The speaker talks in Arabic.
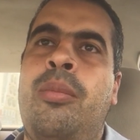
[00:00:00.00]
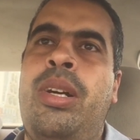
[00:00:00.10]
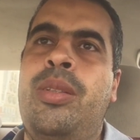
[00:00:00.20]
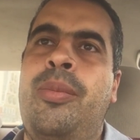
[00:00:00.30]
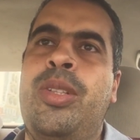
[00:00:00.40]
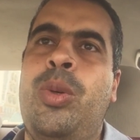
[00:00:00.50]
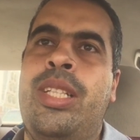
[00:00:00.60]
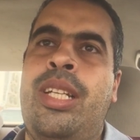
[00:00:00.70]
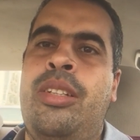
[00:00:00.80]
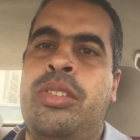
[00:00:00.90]
بعد ما مات
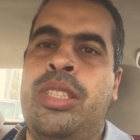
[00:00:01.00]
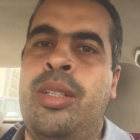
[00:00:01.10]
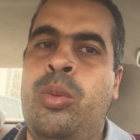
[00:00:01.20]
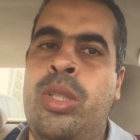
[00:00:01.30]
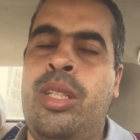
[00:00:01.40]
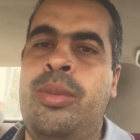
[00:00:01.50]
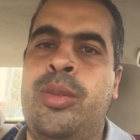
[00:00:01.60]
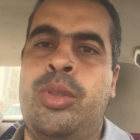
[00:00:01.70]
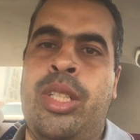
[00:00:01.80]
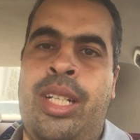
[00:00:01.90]
واحد الف كتاب وكتب
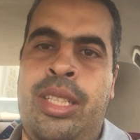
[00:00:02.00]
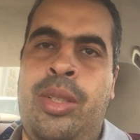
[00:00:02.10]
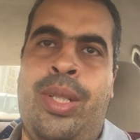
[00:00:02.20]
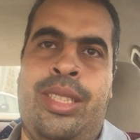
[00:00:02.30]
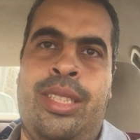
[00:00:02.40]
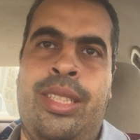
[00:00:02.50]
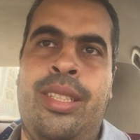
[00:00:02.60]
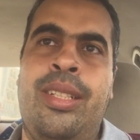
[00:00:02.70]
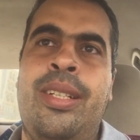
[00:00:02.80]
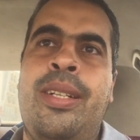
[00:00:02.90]
اسم الشيخ عليه وحاجات زي
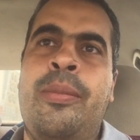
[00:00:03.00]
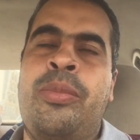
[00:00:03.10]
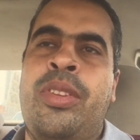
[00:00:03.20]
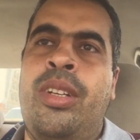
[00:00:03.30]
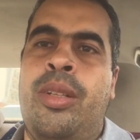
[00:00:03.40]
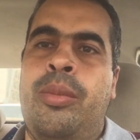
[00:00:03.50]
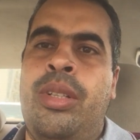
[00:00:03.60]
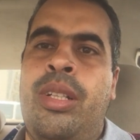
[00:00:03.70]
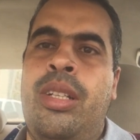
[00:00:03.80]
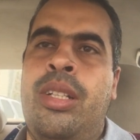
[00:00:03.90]
كده طيب
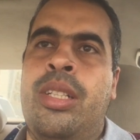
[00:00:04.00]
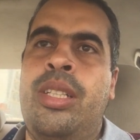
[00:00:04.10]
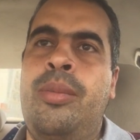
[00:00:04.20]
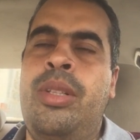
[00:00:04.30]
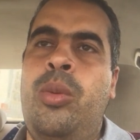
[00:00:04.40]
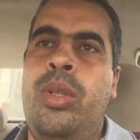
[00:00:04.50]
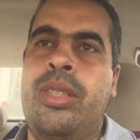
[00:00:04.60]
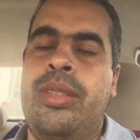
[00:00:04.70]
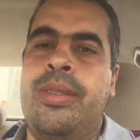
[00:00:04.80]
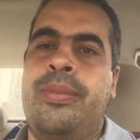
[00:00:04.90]
الكتاب
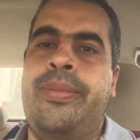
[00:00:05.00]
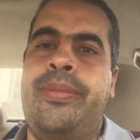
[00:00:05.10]
دوت